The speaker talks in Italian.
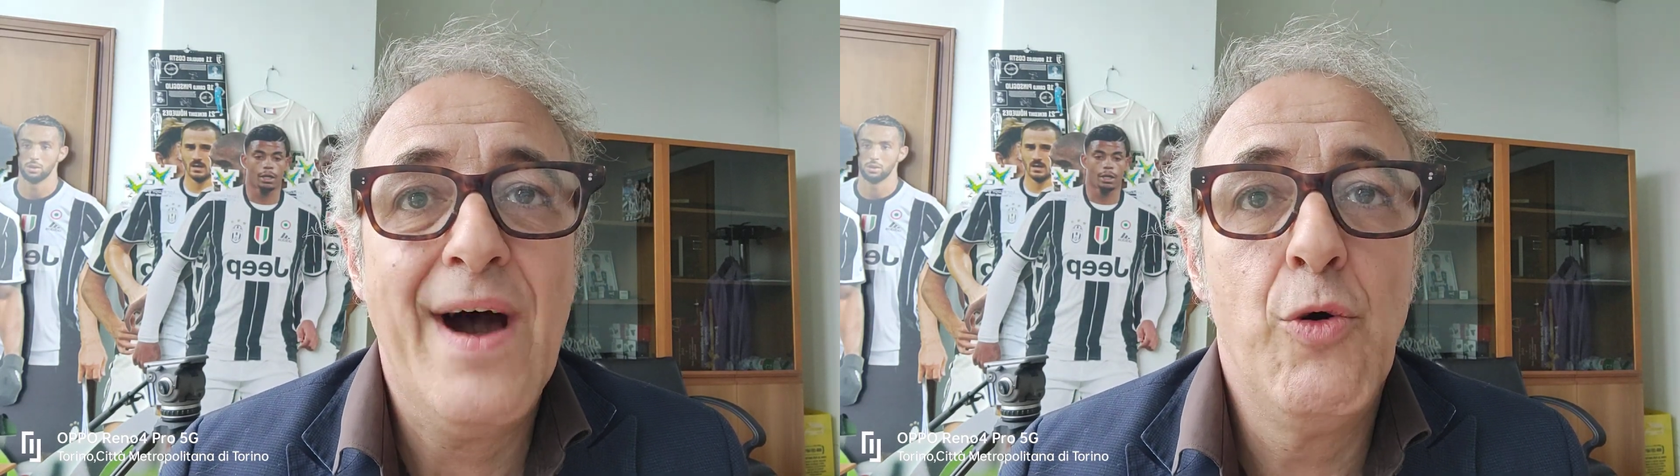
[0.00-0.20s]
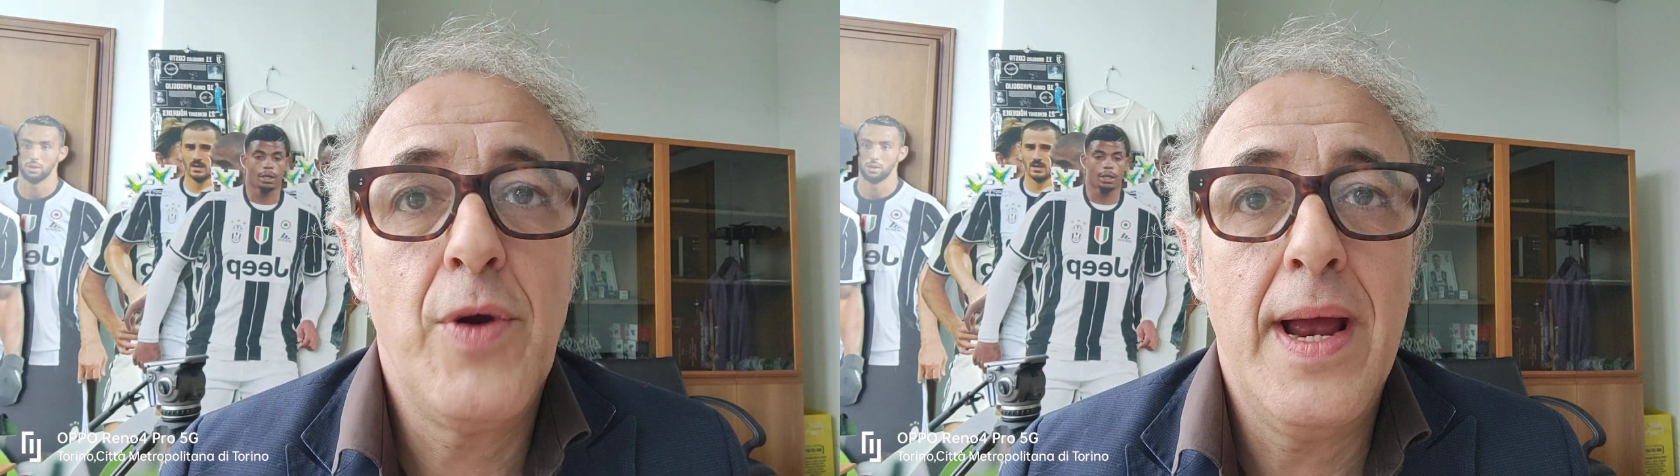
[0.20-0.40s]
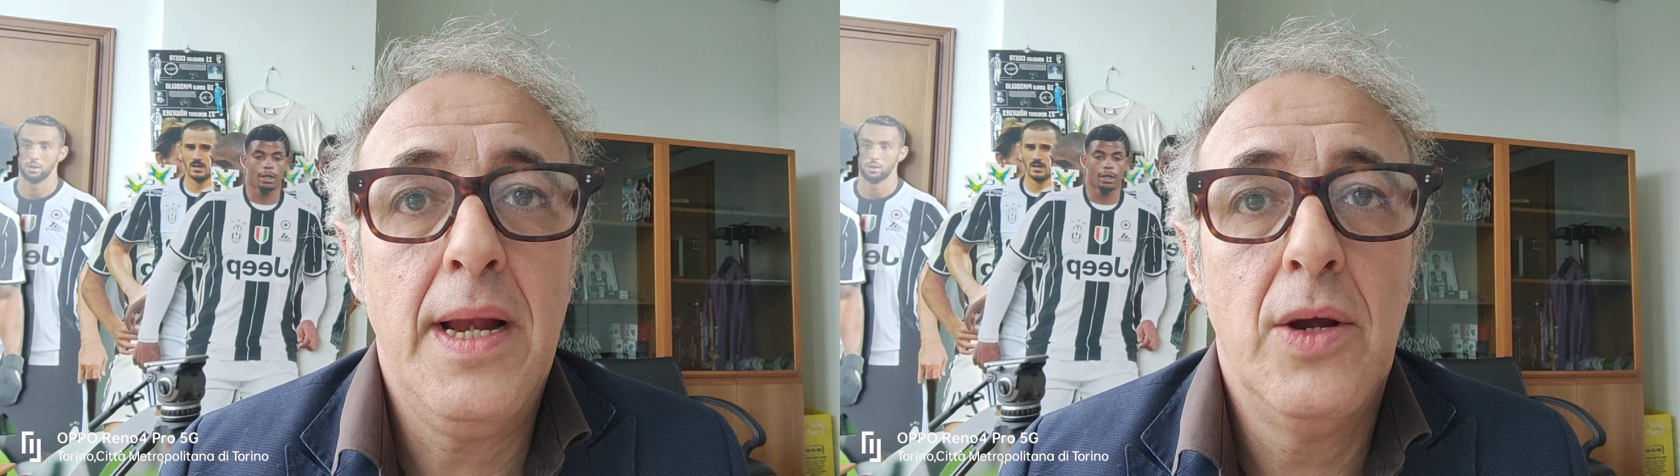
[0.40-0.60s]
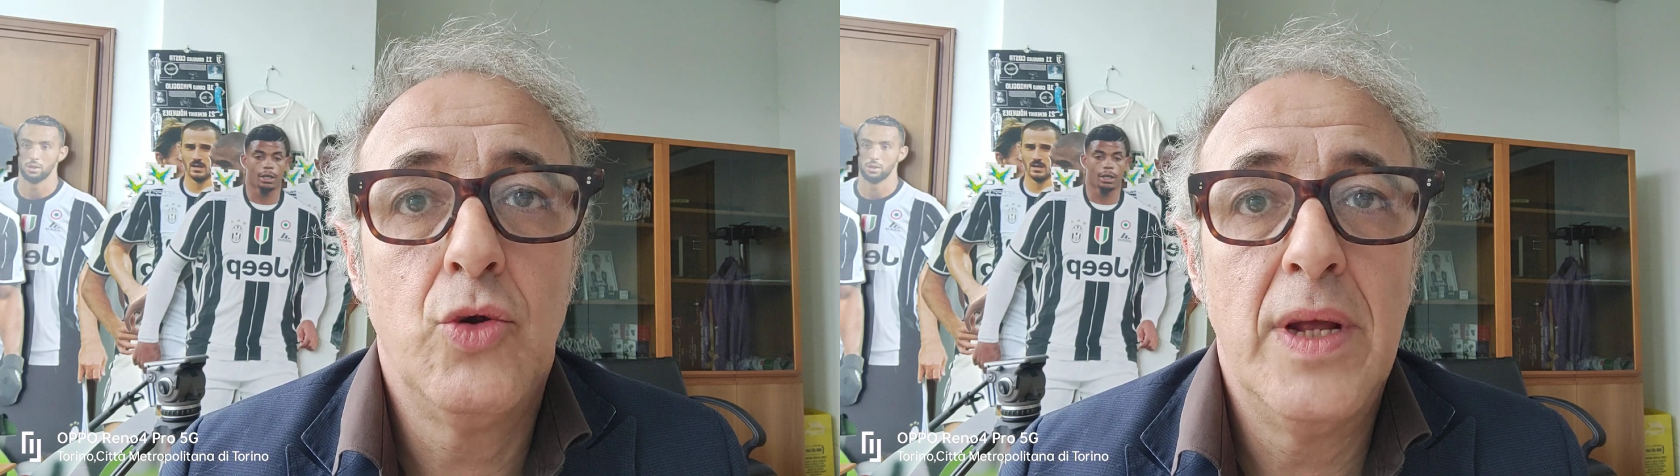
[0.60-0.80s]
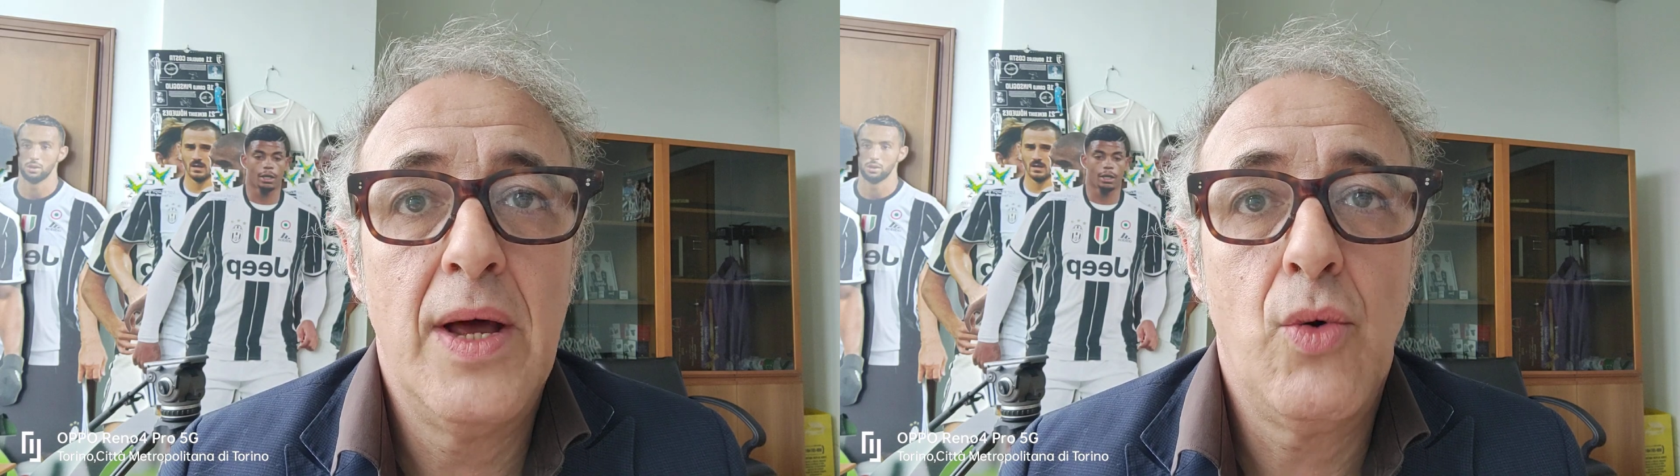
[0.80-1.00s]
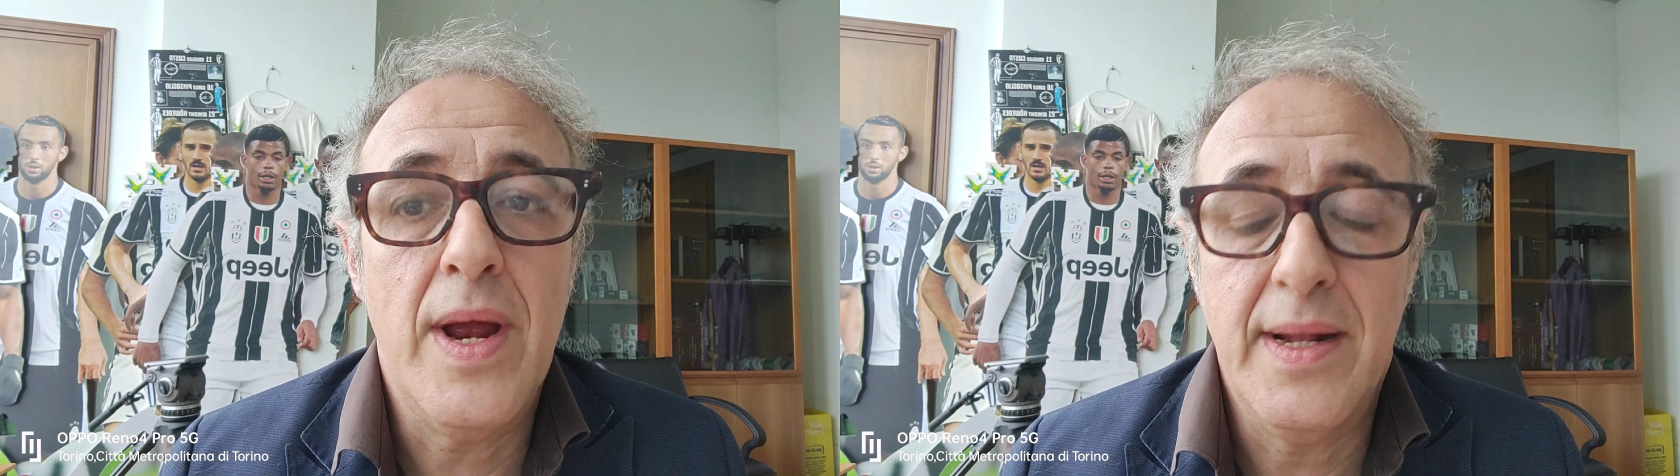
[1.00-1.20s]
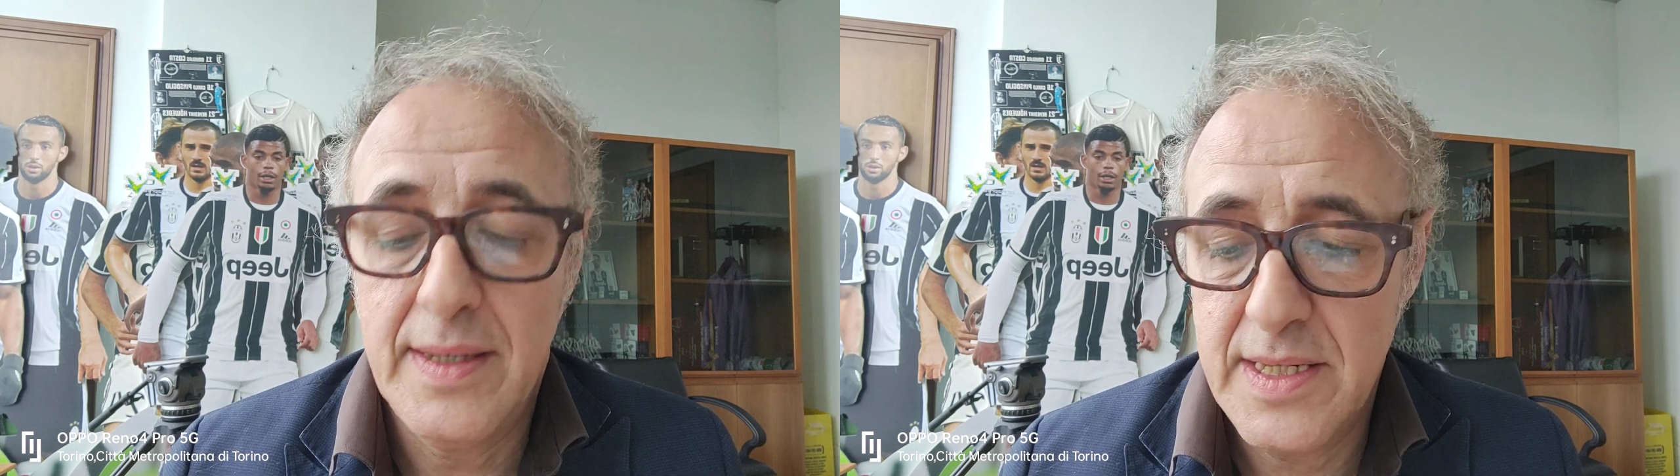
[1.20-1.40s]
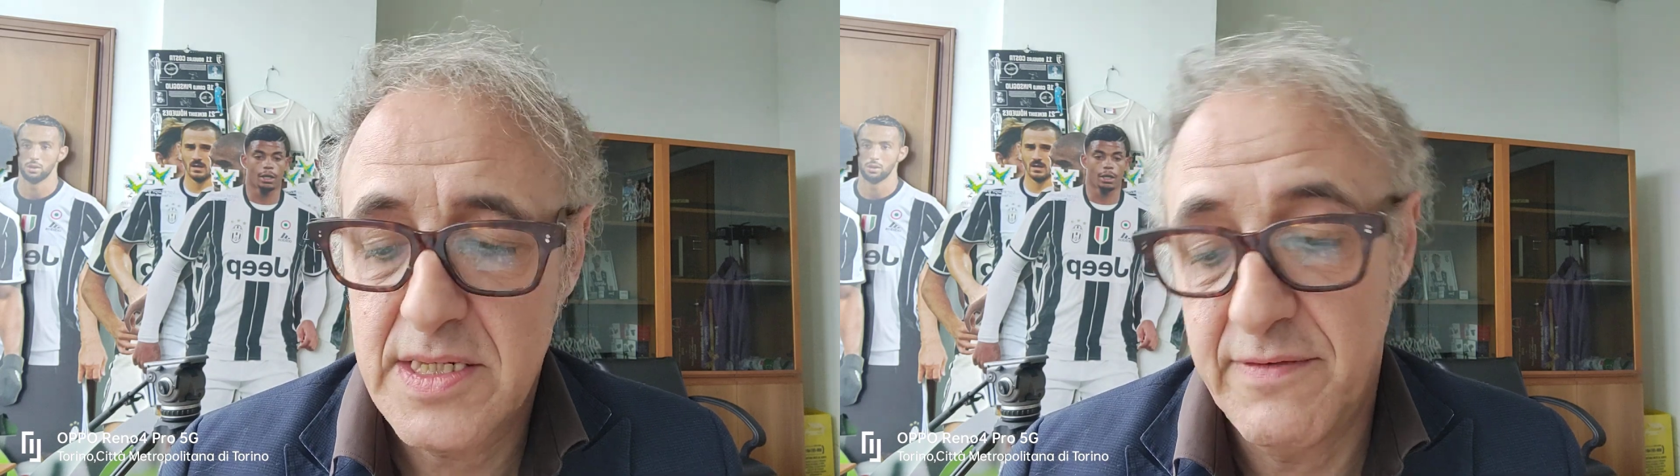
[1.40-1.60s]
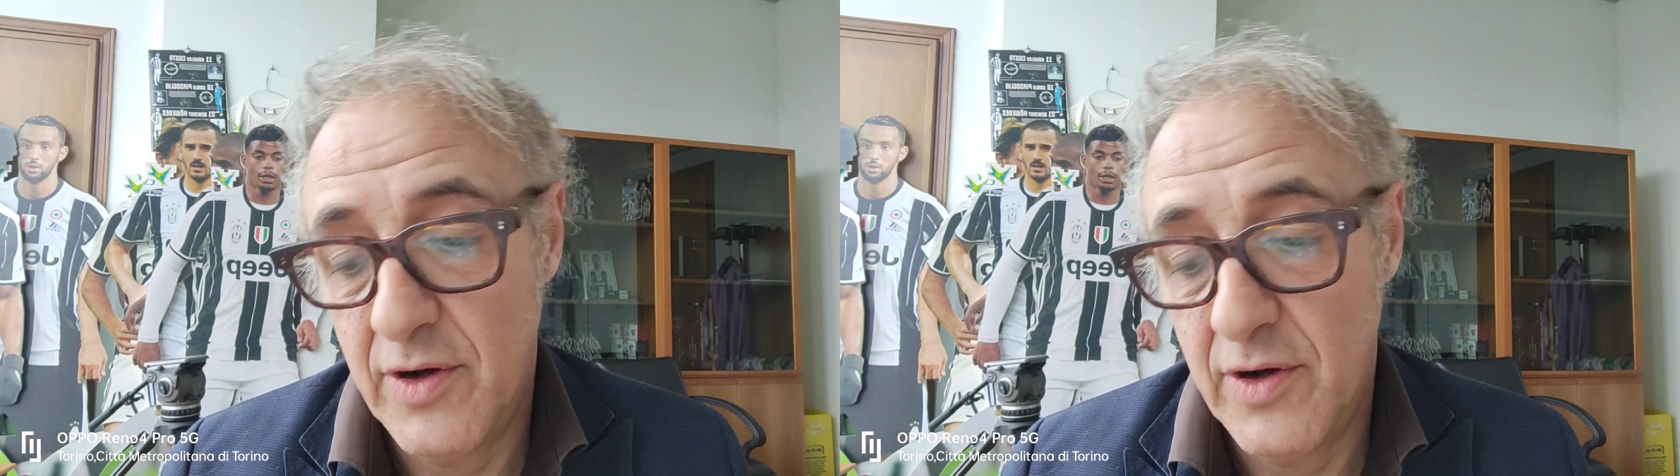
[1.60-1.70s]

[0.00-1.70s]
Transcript: Aurelio De Laurentiis,